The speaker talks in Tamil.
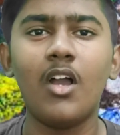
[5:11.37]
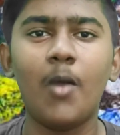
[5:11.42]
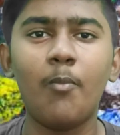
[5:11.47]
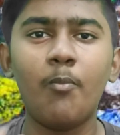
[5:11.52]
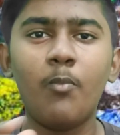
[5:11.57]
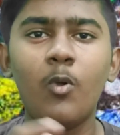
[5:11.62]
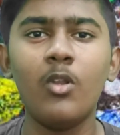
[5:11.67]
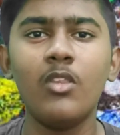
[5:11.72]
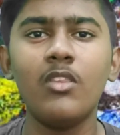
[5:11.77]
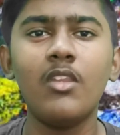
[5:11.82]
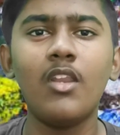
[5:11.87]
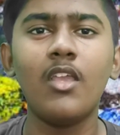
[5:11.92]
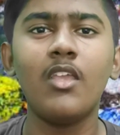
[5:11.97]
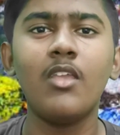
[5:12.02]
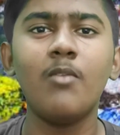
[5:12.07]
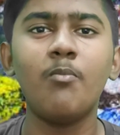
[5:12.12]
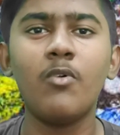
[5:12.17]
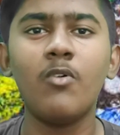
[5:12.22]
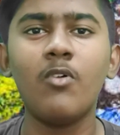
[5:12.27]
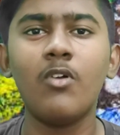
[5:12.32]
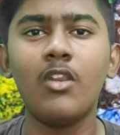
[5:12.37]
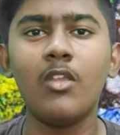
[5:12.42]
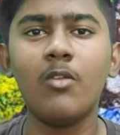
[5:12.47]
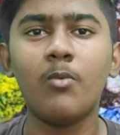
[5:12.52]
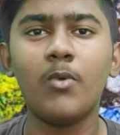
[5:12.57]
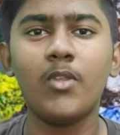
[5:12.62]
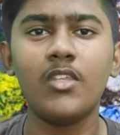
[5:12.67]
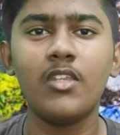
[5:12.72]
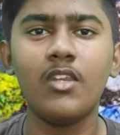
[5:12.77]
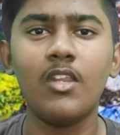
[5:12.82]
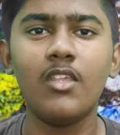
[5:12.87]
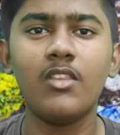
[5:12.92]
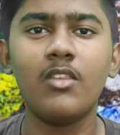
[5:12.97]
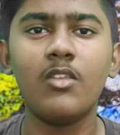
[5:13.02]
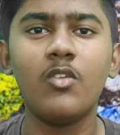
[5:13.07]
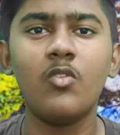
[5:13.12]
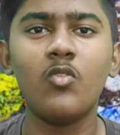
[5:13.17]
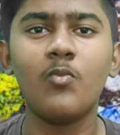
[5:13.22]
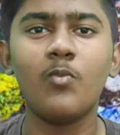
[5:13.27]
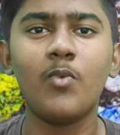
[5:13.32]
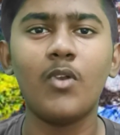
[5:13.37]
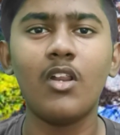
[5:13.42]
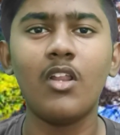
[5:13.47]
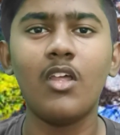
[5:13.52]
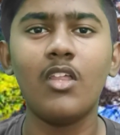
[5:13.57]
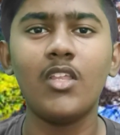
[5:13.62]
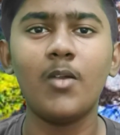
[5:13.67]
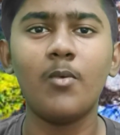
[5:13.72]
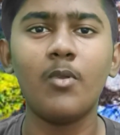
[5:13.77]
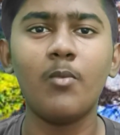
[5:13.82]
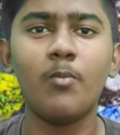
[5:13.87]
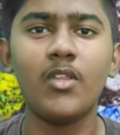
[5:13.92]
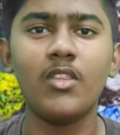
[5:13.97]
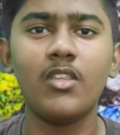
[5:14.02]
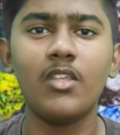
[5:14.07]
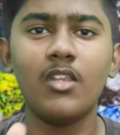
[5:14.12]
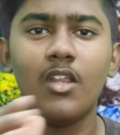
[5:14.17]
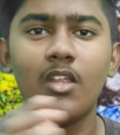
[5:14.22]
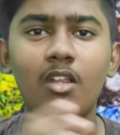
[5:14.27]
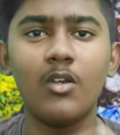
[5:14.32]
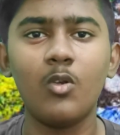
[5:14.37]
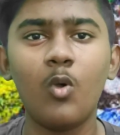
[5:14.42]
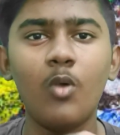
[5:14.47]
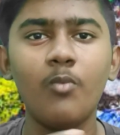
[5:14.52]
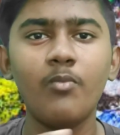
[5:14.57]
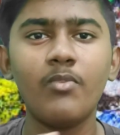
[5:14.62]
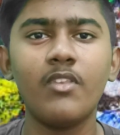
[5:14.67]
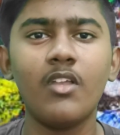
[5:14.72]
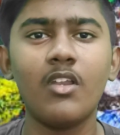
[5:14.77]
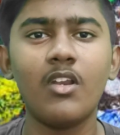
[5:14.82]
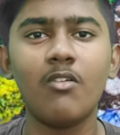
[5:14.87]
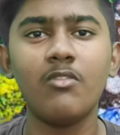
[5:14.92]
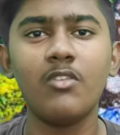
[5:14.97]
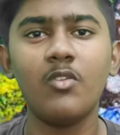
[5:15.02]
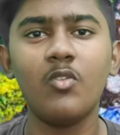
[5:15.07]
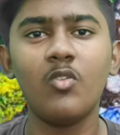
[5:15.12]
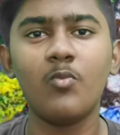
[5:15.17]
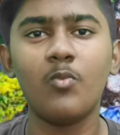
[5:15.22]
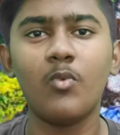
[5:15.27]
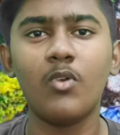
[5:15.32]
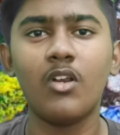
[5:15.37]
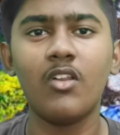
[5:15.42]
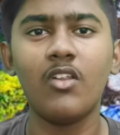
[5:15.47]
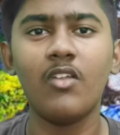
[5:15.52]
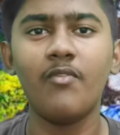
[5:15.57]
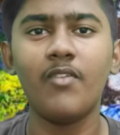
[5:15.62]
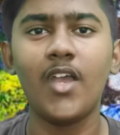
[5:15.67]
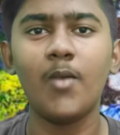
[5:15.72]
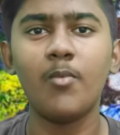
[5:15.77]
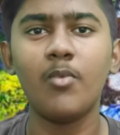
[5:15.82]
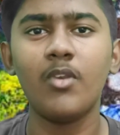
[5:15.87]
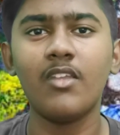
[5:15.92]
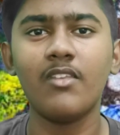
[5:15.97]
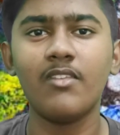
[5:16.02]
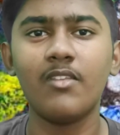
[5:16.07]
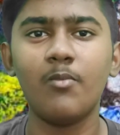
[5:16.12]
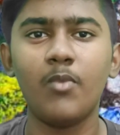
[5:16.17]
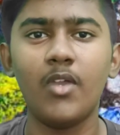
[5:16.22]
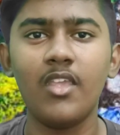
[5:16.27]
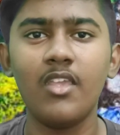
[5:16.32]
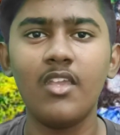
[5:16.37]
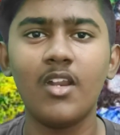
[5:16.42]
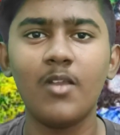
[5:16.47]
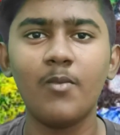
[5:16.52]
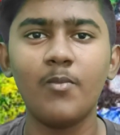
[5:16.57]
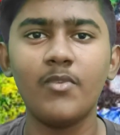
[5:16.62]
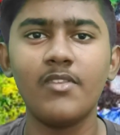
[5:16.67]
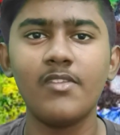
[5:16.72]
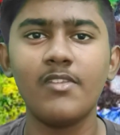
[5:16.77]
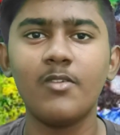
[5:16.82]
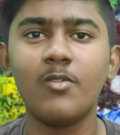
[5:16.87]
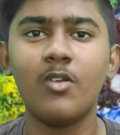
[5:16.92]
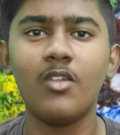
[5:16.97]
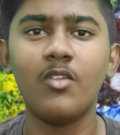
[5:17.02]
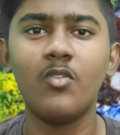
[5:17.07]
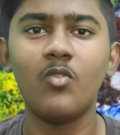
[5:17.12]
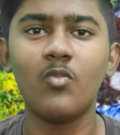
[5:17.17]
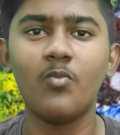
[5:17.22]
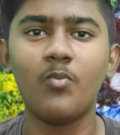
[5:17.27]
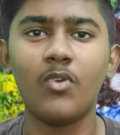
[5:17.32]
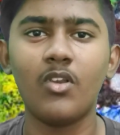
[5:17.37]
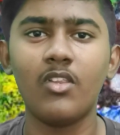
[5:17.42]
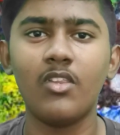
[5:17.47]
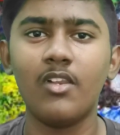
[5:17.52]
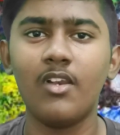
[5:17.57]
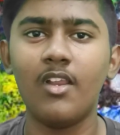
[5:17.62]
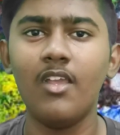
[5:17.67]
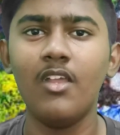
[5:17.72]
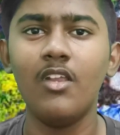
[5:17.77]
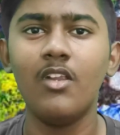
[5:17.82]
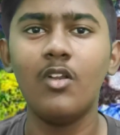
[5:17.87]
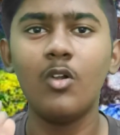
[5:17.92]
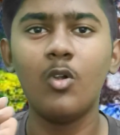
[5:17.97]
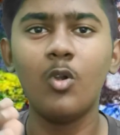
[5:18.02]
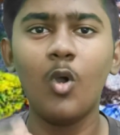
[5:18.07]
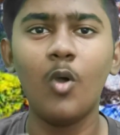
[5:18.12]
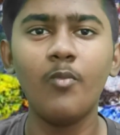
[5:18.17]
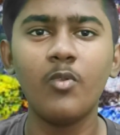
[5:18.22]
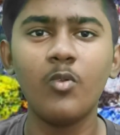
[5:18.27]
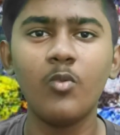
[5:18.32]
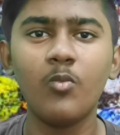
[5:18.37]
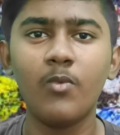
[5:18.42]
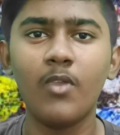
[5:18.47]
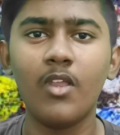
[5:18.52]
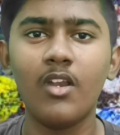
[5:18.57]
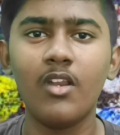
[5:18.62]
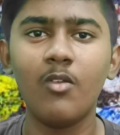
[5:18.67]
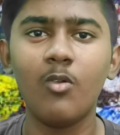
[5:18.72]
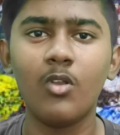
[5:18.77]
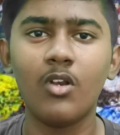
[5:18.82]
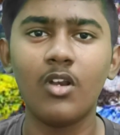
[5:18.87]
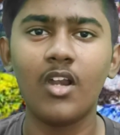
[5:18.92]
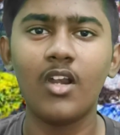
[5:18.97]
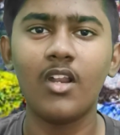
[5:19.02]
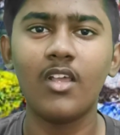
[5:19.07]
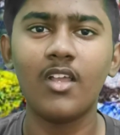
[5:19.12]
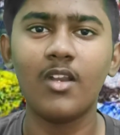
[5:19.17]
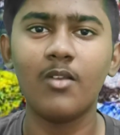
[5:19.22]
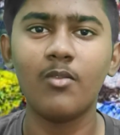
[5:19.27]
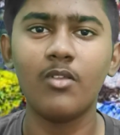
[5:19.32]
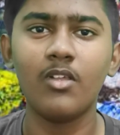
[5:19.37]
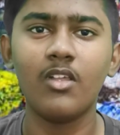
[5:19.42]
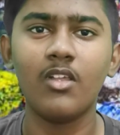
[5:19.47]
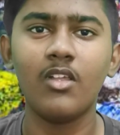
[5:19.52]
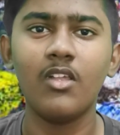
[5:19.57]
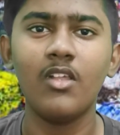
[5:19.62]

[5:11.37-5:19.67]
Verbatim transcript: அப்போலேருந்து நான் இப்போ வரைக்கும் பார்த்திங்கன்னா இதை யூஸ் பண்ணுறேன் அதுக்கப்புறம் பார்த்தீங்கன்னா டோம்ஸ் தான் நான் வந்து யூஸ் பண்ணுறேன் ஃபேப்ரிக் கேசல் பை கலர் பென்சில் கூட யூஸ் பண்ணுறதில்ல டோம்ஸ் உண்மையாலே ஒரு நல்ல கலர்